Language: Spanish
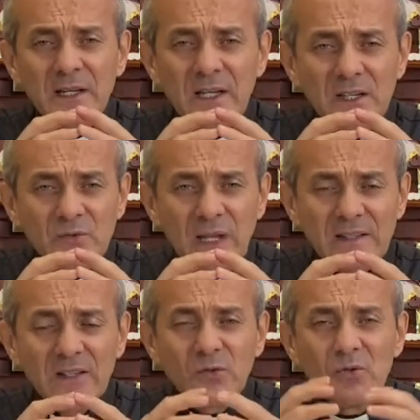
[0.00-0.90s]
es una
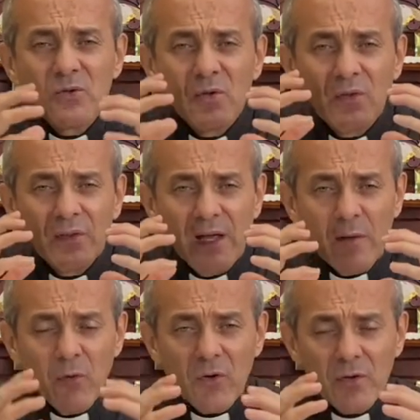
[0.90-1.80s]
actitud de
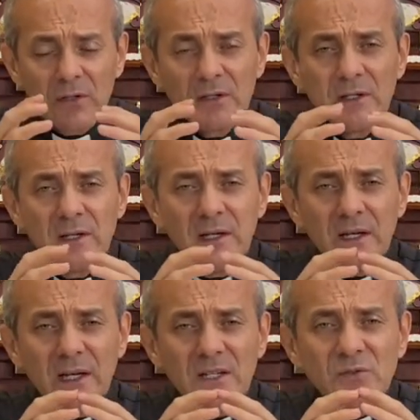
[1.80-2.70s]
amor,
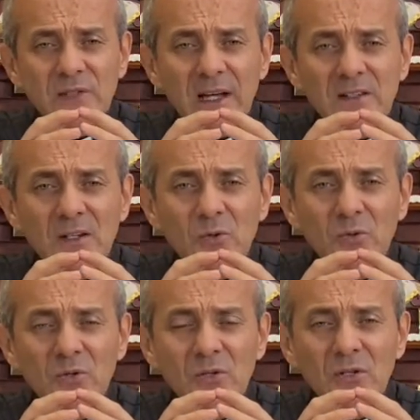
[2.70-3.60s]
es una
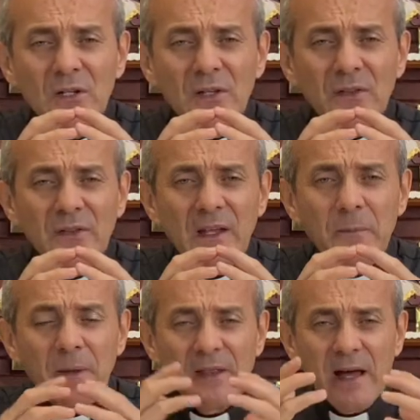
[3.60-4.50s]
actitud de
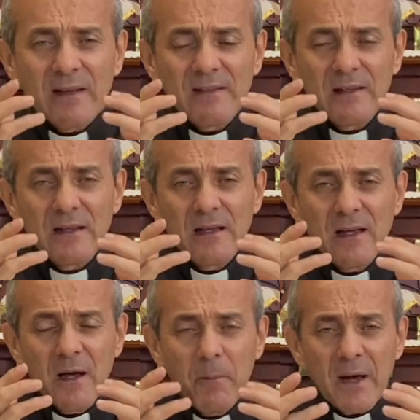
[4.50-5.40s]
piedad
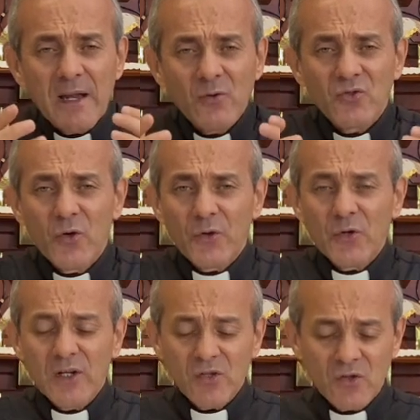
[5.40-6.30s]
para
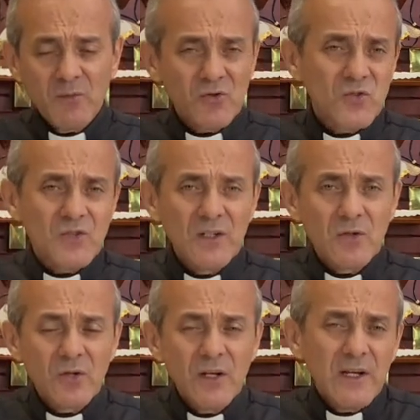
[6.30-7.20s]
nosotros que somos sus
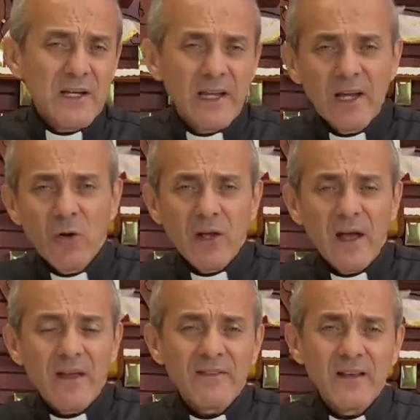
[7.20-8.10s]
hijos. ¿Y qué es lo
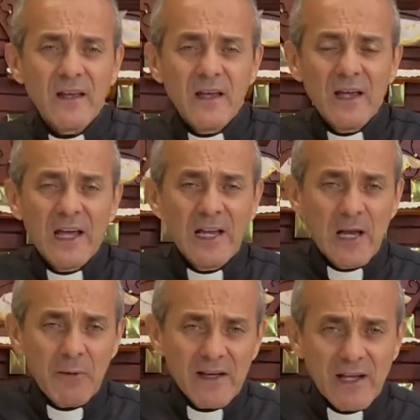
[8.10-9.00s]
que hace en el
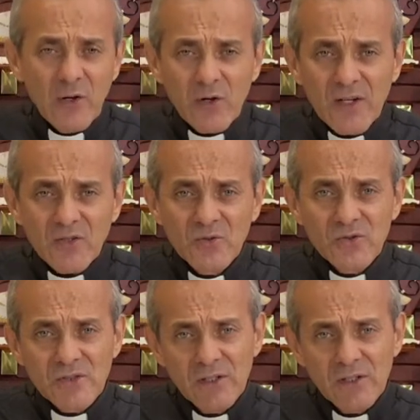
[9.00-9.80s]
Evangelio Jesús?